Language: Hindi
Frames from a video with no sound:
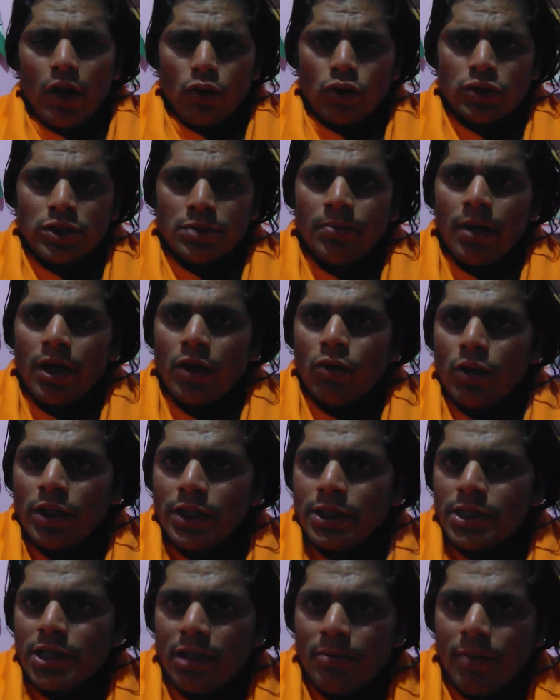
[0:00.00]
उसमें
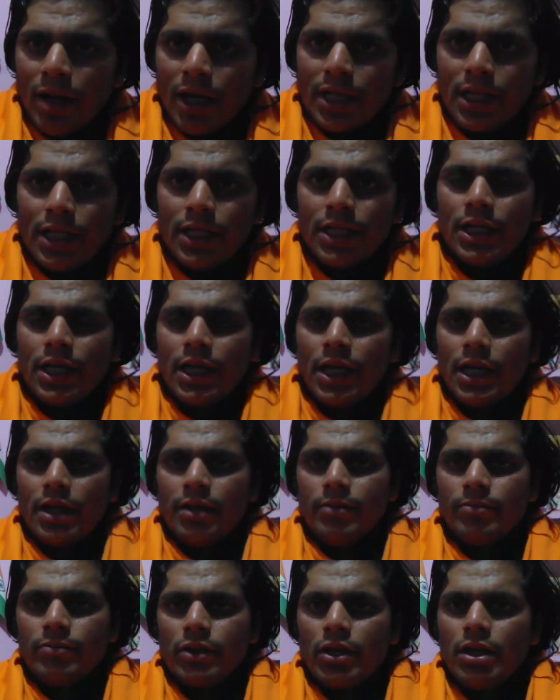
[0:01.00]
कोई सीमा नहीं है
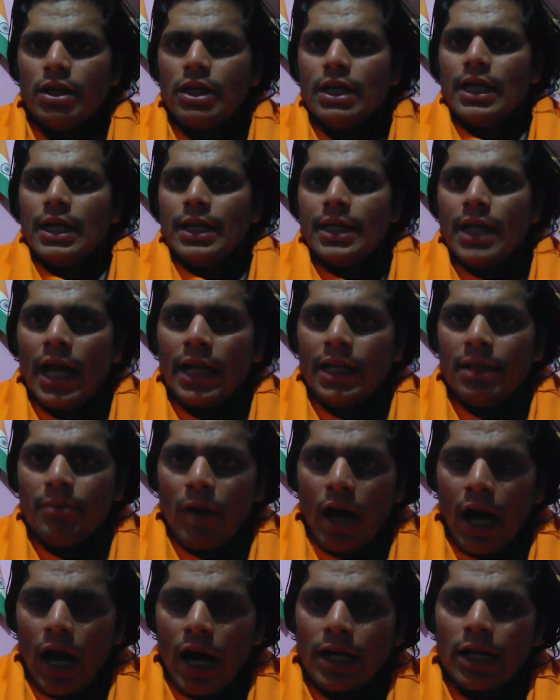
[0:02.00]
यानी
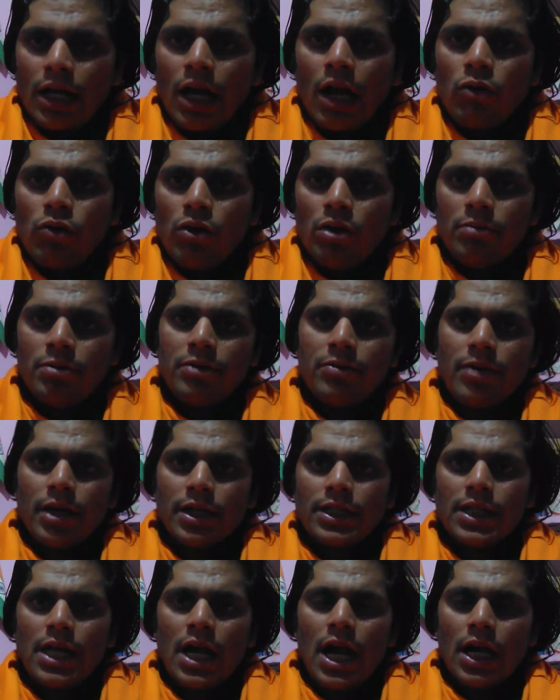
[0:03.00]
बाहर का कोई भी
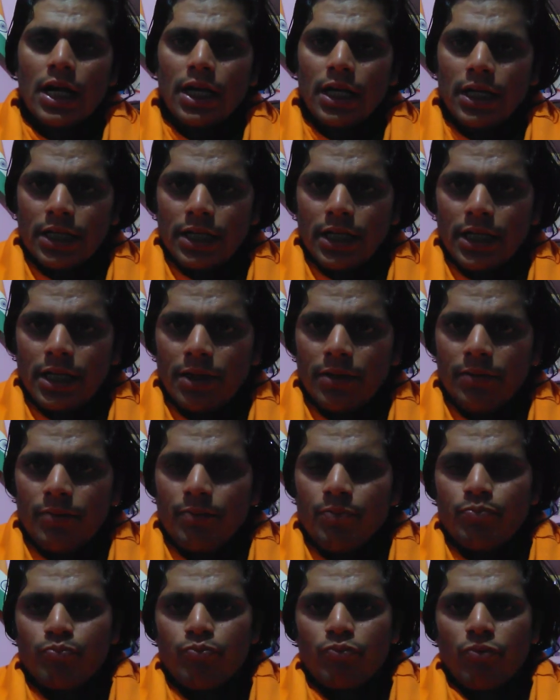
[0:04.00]
व्यक्ति आकर के
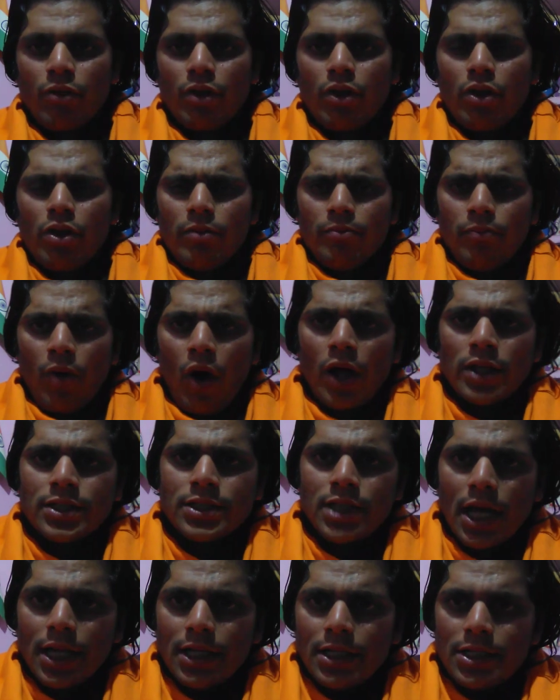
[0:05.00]

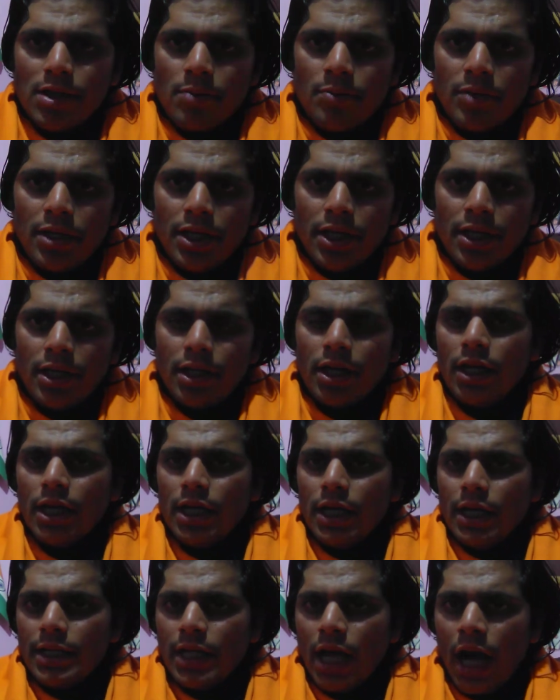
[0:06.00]
बहुत सारी ज़मीन
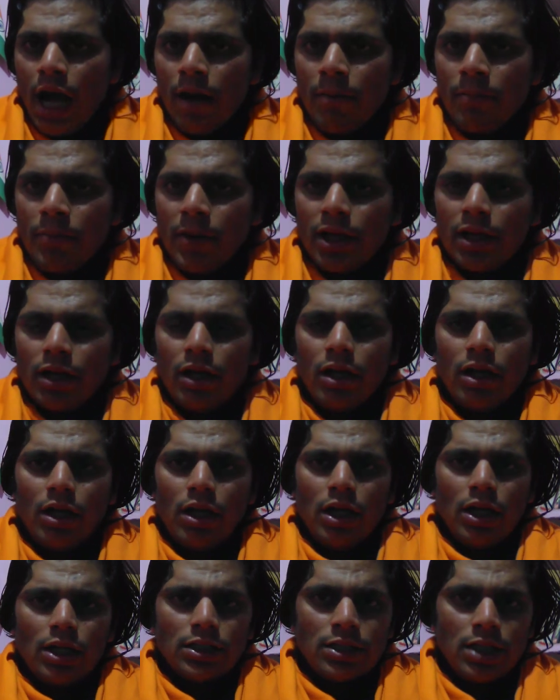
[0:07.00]
यहाँ पर
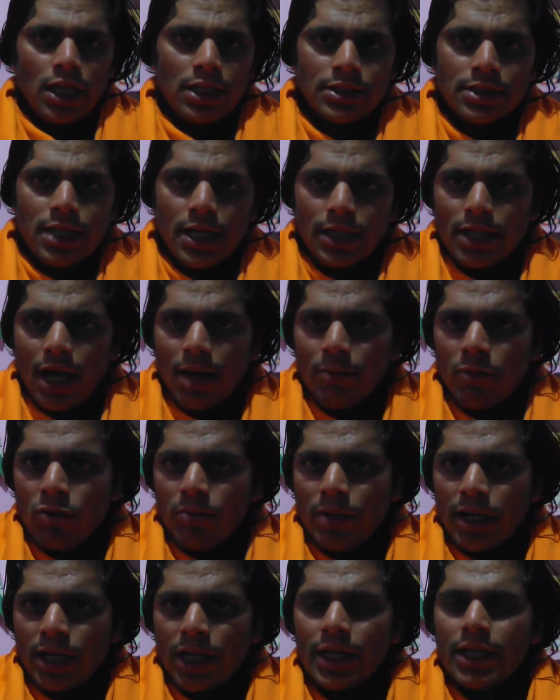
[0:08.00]
सस्ते दामों
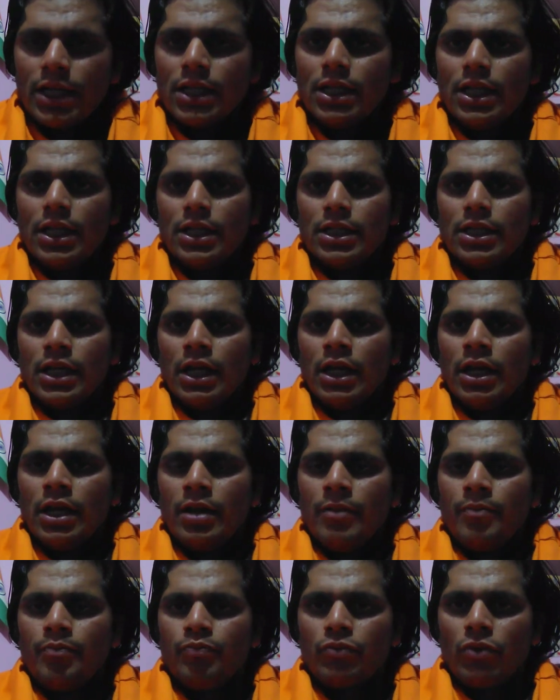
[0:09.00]
में खरीद लेते
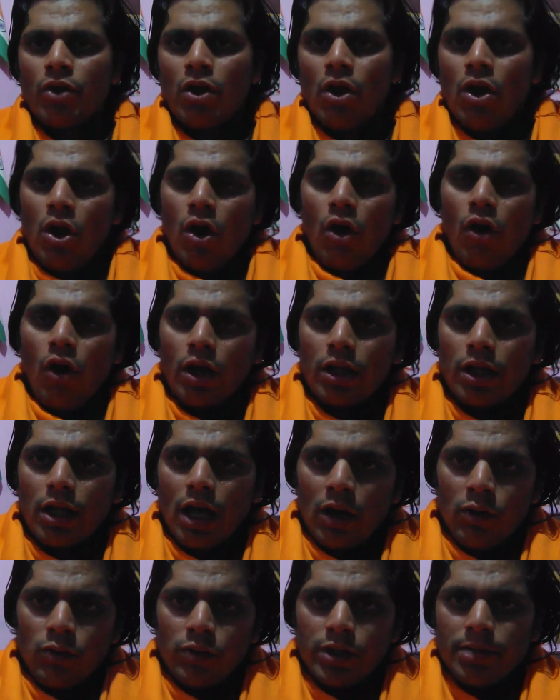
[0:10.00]
हैं और
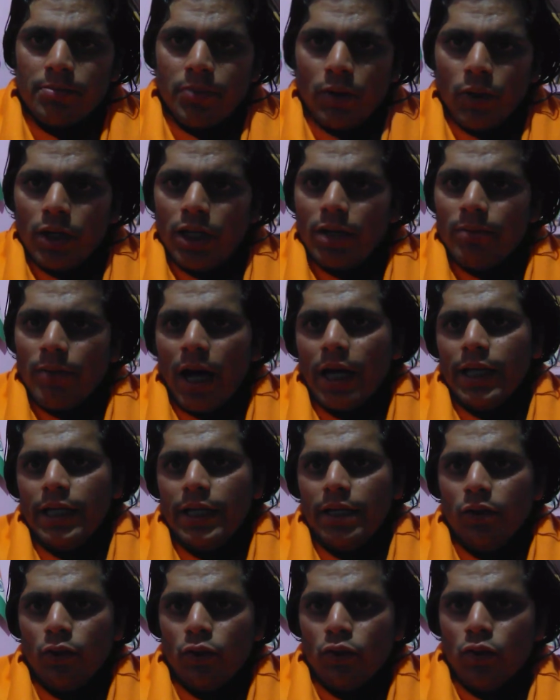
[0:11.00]
गांव के भोले
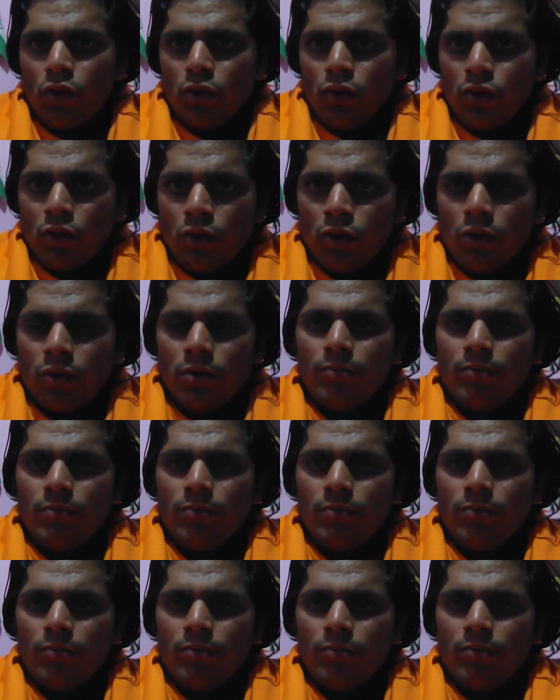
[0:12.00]
भाले लोगों को